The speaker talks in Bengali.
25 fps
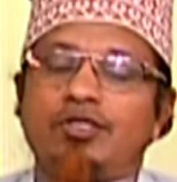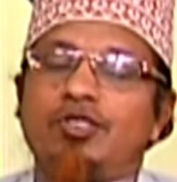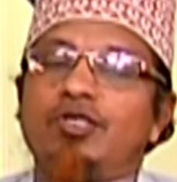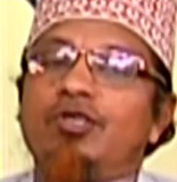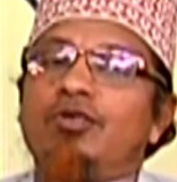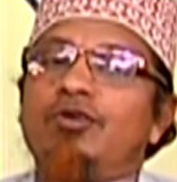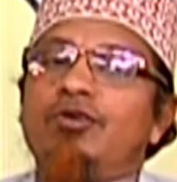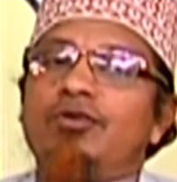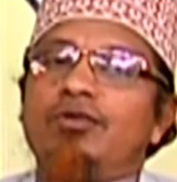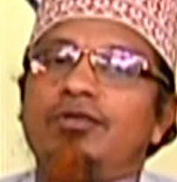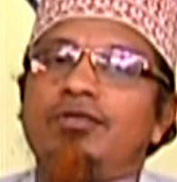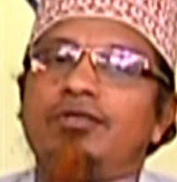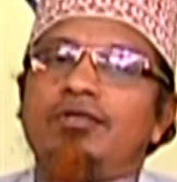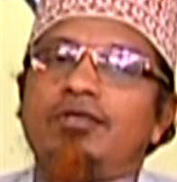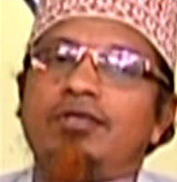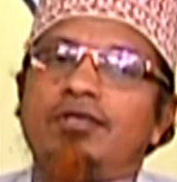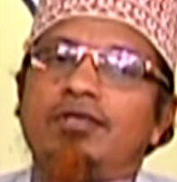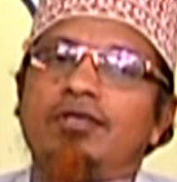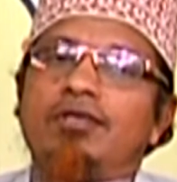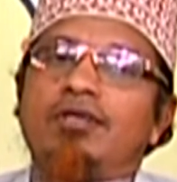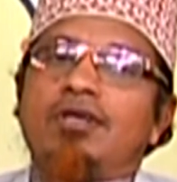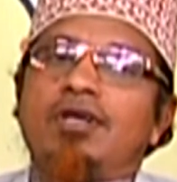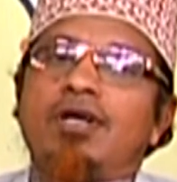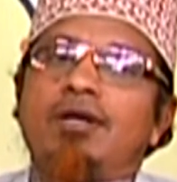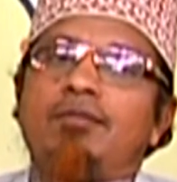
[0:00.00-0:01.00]
যখন
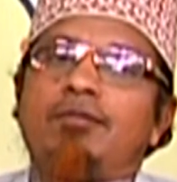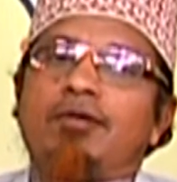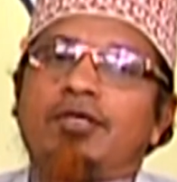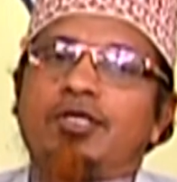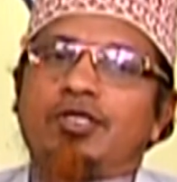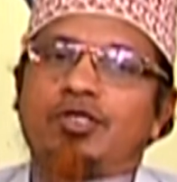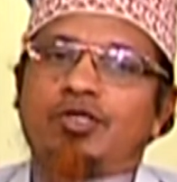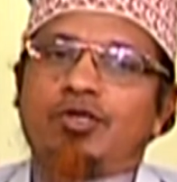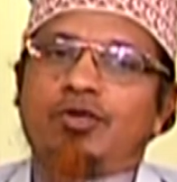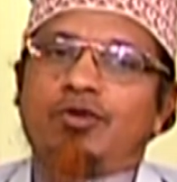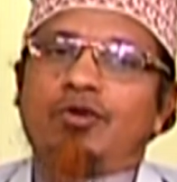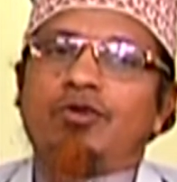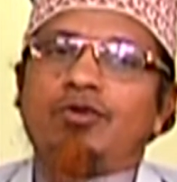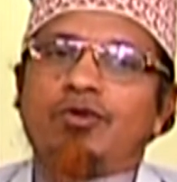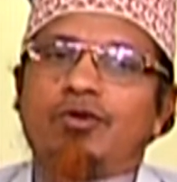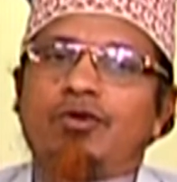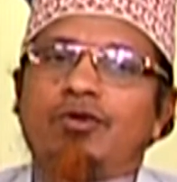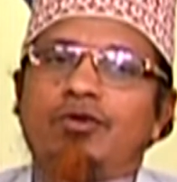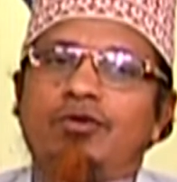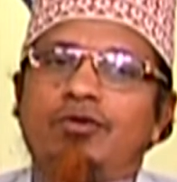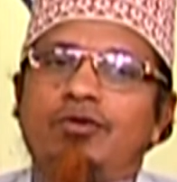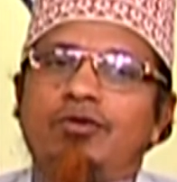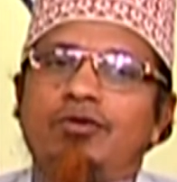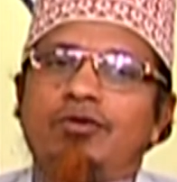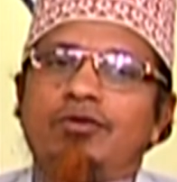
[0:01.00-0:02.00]
আমাকে স্মরণ
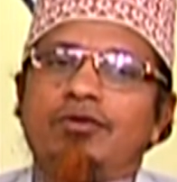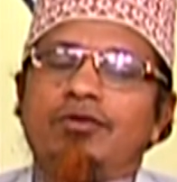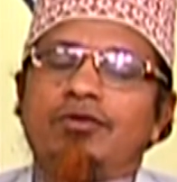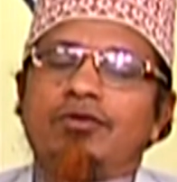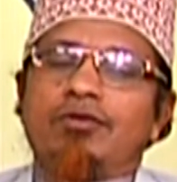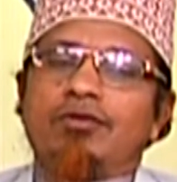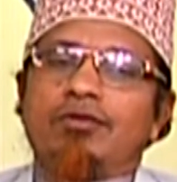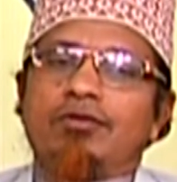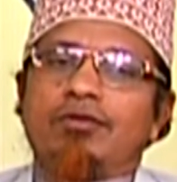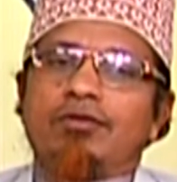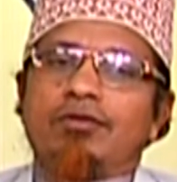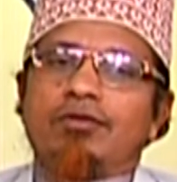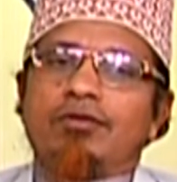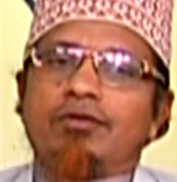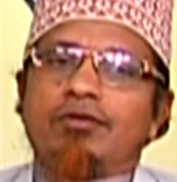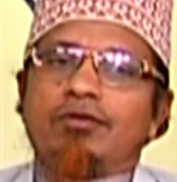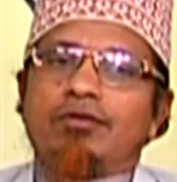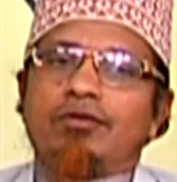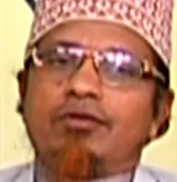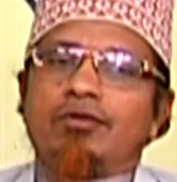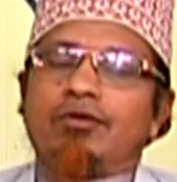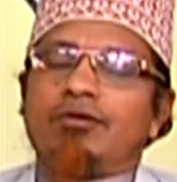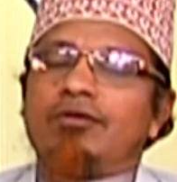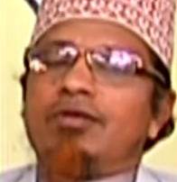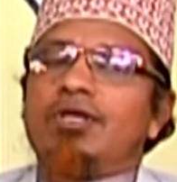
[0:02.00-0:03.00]
করো
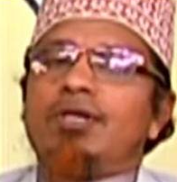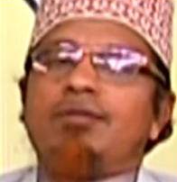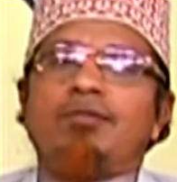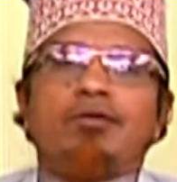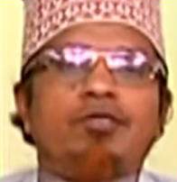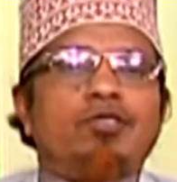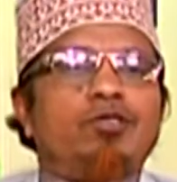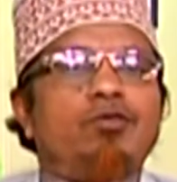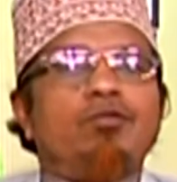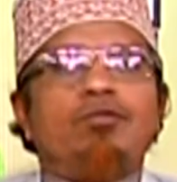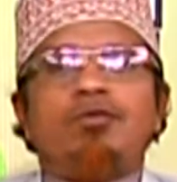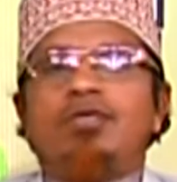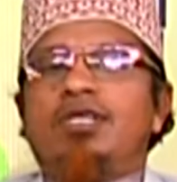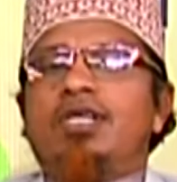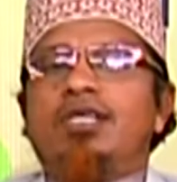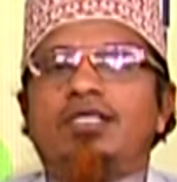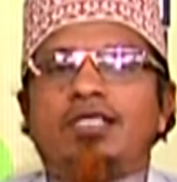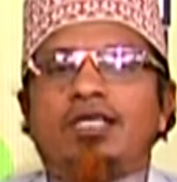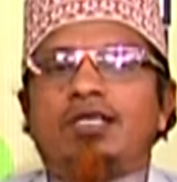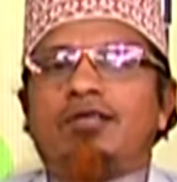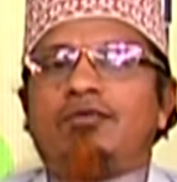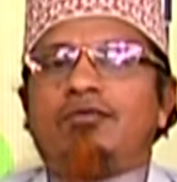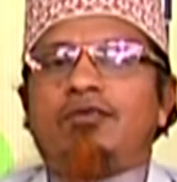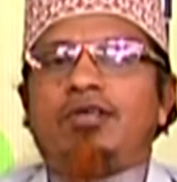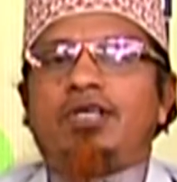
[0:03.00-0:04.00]
তখন আমার শুক্রিয়া
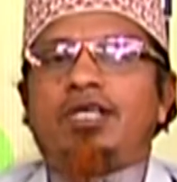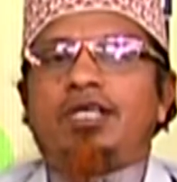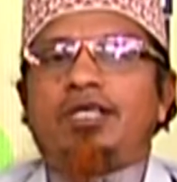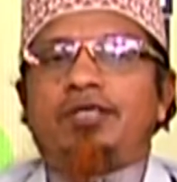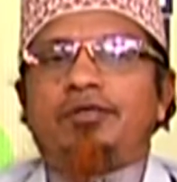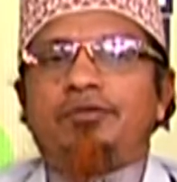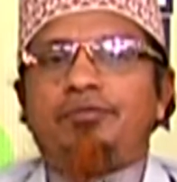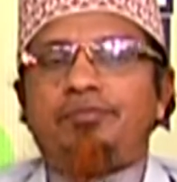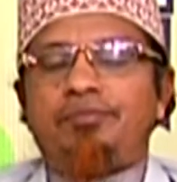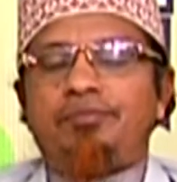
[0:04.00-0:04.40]
আদায় করলে